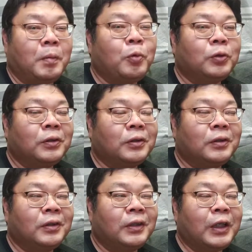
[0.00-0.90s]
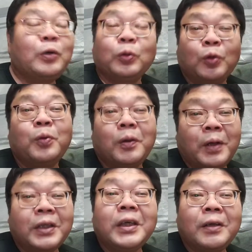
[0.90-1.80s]
持っっていこうと思え
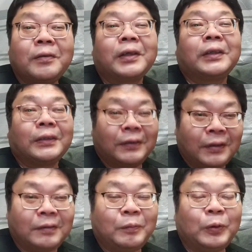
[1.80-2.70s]
ばいけるわけですよね。